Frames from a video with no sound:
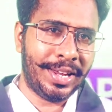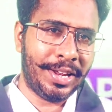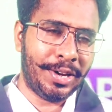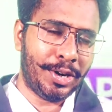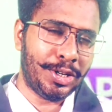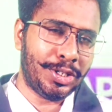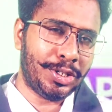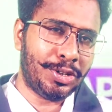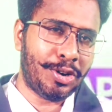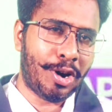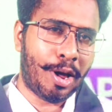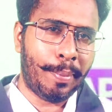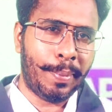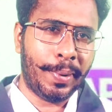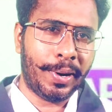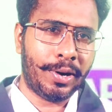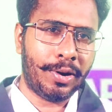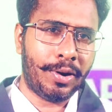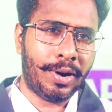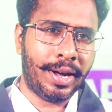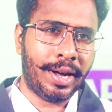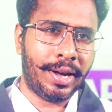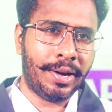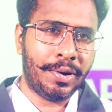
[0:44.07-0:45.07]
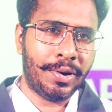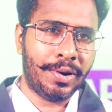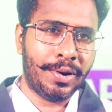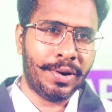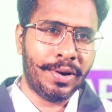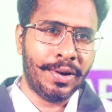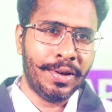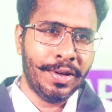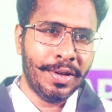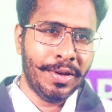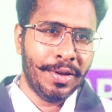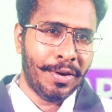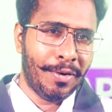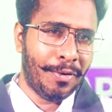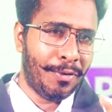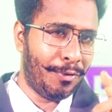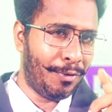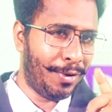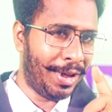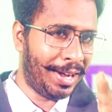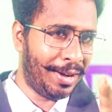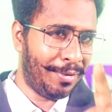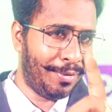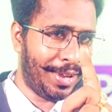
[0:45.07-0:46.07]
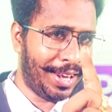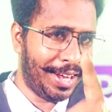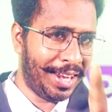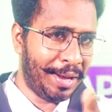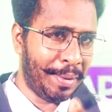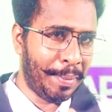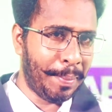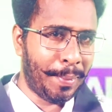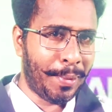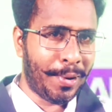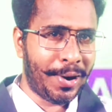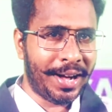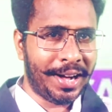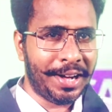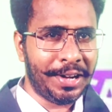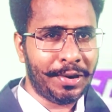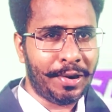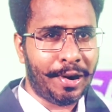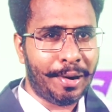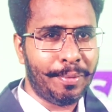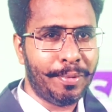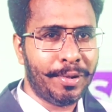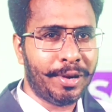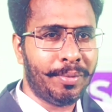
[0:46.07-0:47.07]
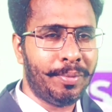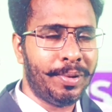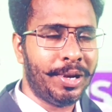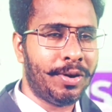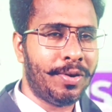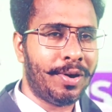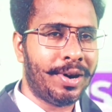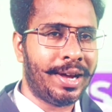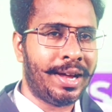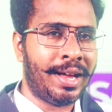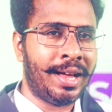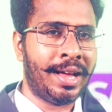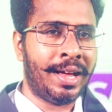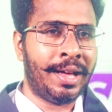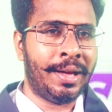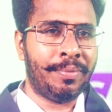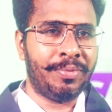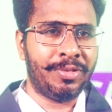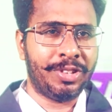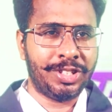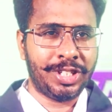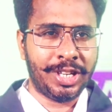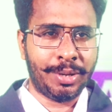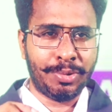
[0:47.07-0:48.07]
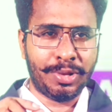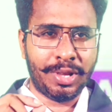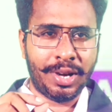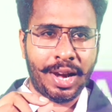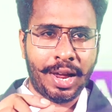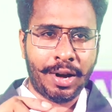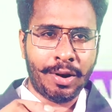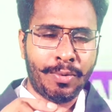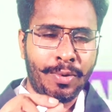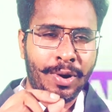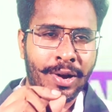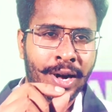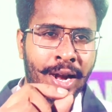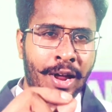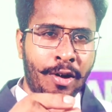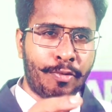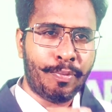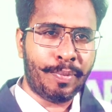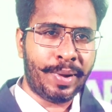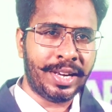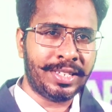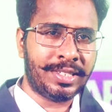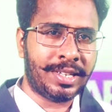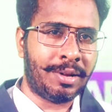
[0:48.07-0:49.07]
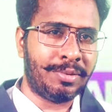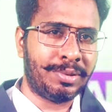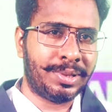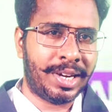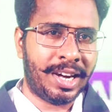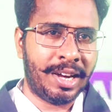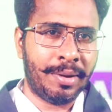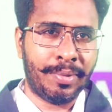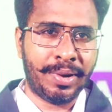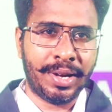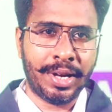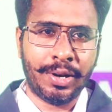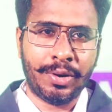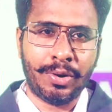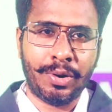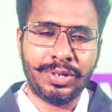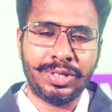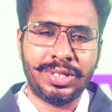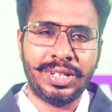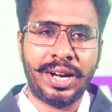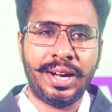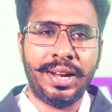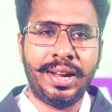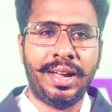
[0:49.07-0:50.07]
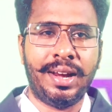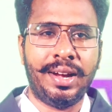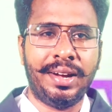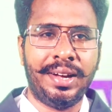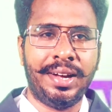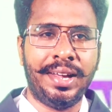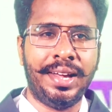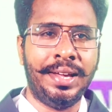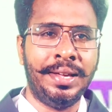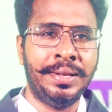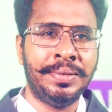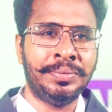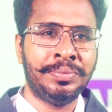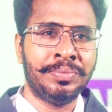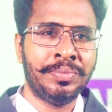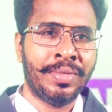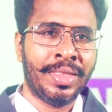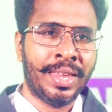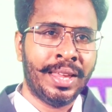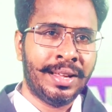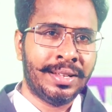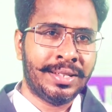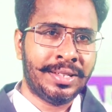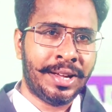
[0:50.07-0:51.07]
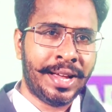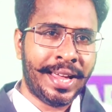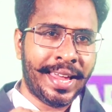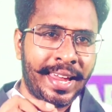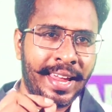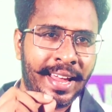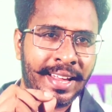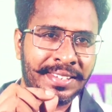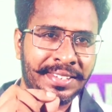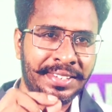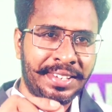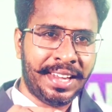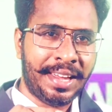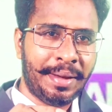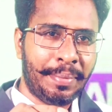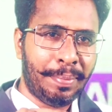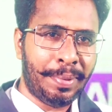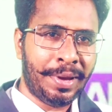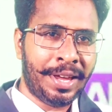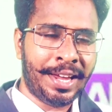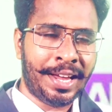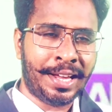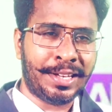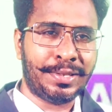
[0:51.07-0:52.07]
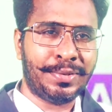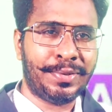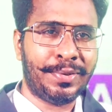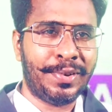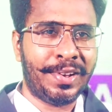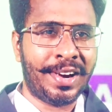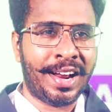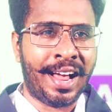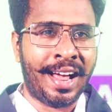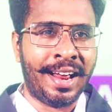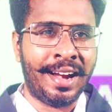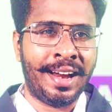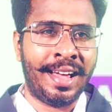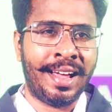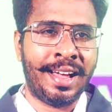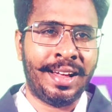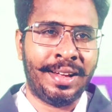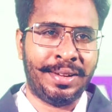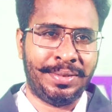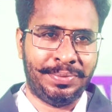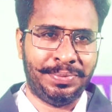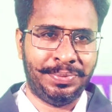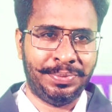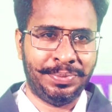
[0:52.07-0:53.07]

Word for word: సో ఈరోజు టాపిక్లో నేను వెరీ వెరీ ఇంపార్టెంట్ టాపిక్ మీకు ఒక చెప్తున్నాను వన్ ఆఫ్ మై సబ్స్క్రైబర్ ఈ క్వశ్చన్ అడిగారండి సో ఎస్ఏపి ఎస్ ఫోర్ హనా